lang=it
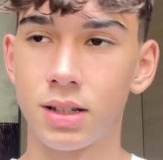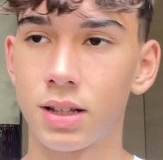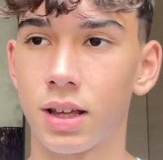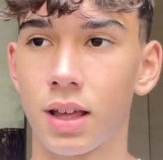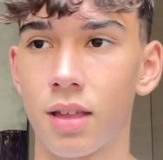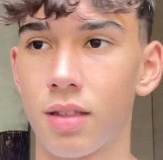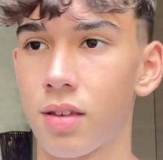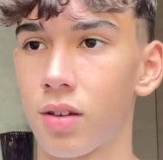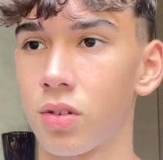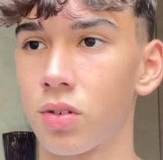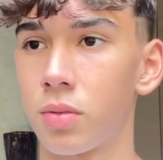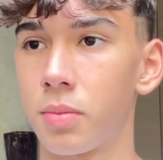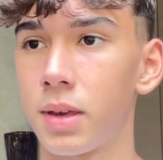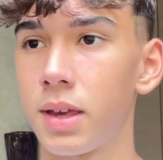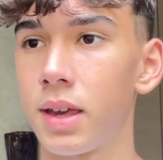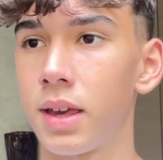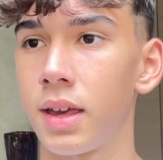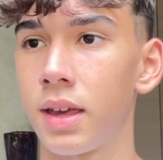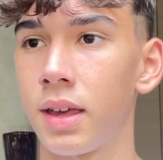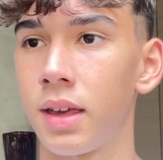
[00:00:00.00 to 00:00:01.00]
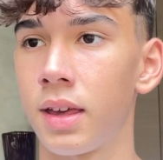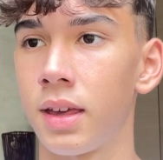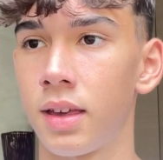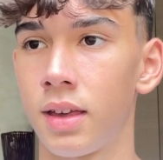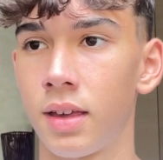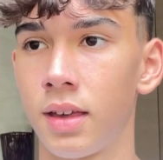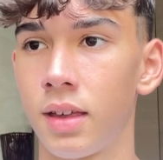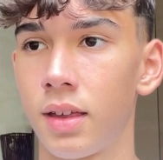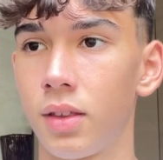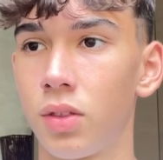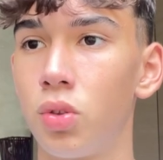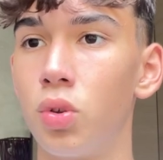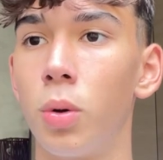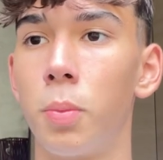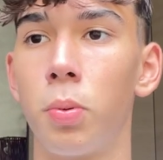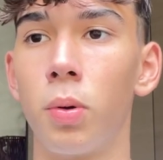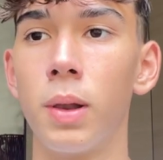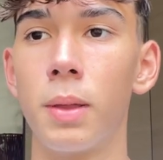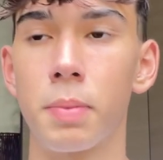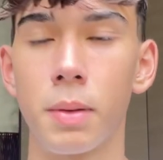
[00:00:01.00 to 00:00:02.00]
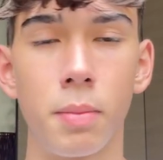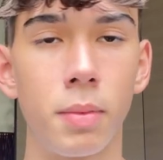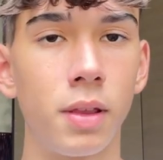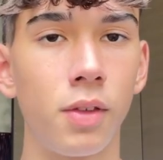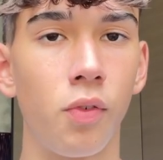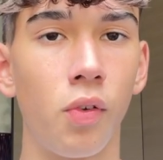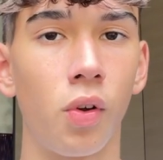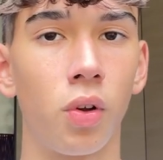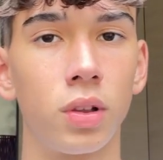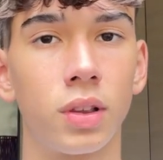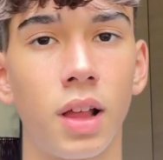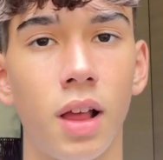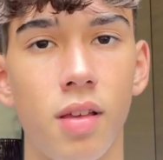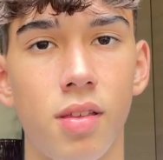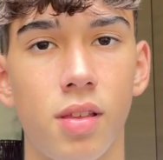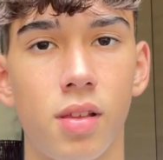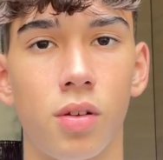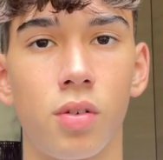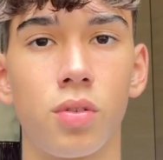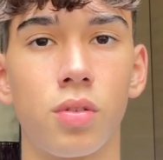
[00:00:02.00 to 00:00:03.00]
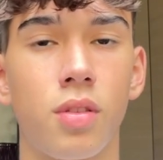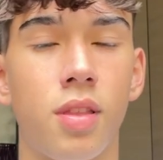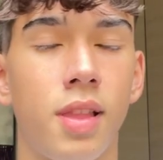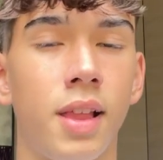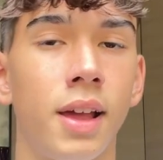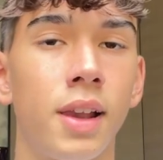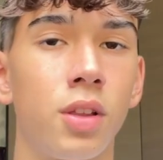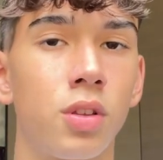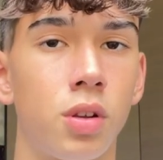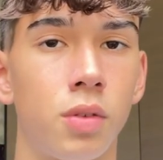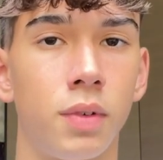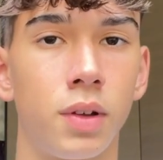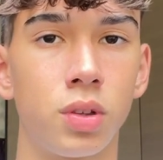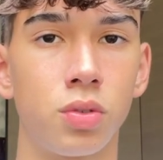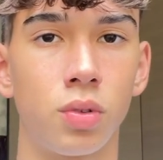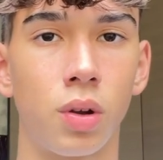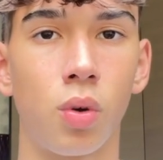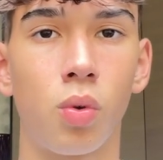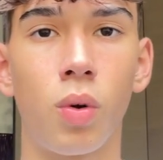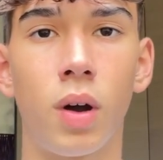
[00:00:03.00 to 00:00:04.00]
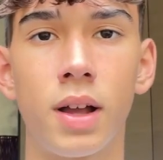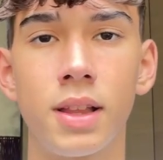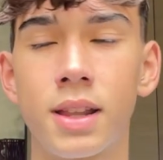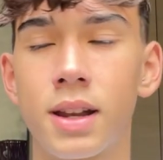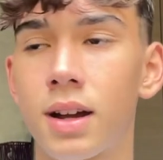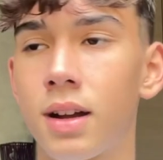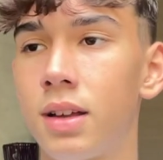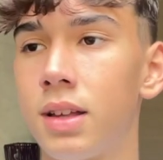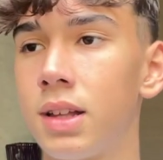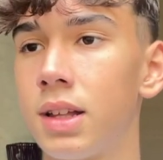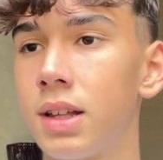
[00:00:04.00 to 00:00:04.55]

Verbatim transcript: che secondo me dopo le prime difficoltà sta ritrovando una quadra,